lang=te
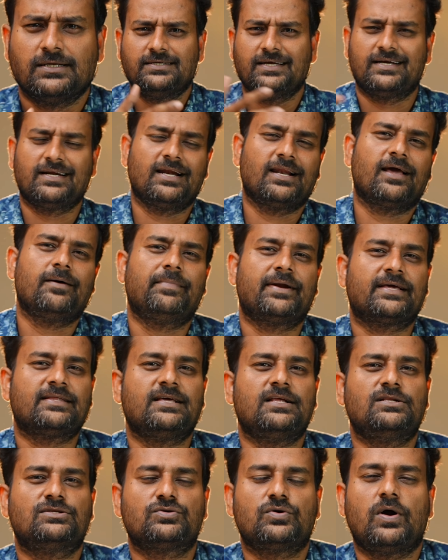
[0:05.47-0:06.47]
జనరల్గా మనకు
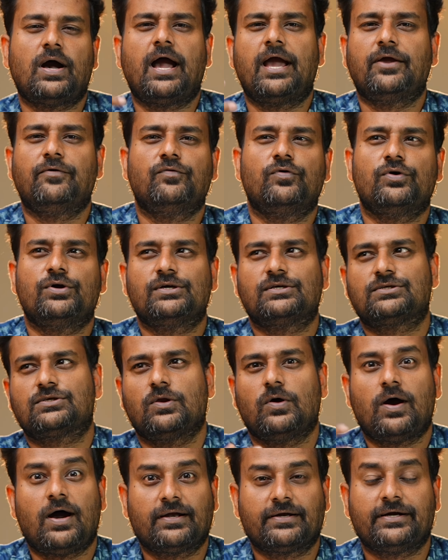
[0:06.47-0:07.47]
తెలుసు
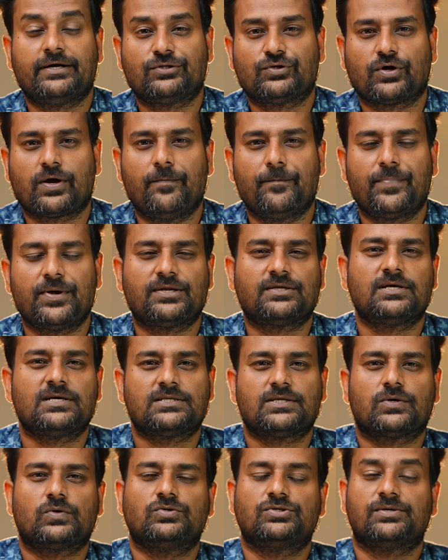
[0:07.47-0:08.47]
ఐఓఎస్లో ఆండ్రాయిడ్తో కంపేర్
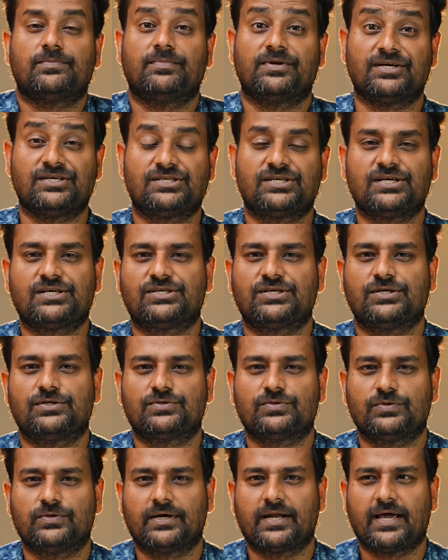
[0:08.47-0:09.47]
చేస్తే కొంచెం
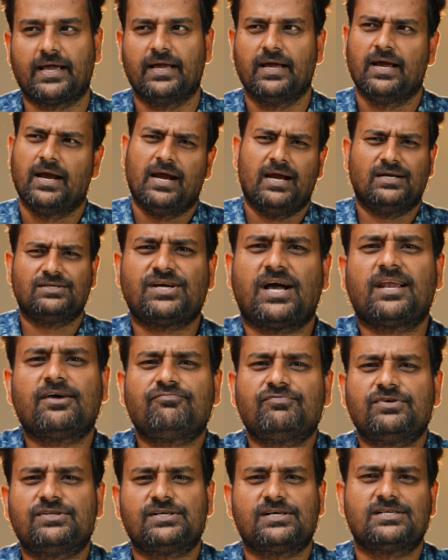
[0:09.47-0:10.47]
రిస్ట్రిక్షన్స్ ఉంటాయి అండ్ చాలా
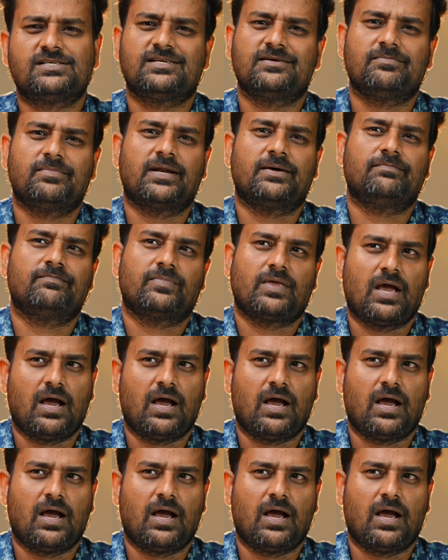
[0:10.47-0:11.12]
ఫీచర్స్ని మనం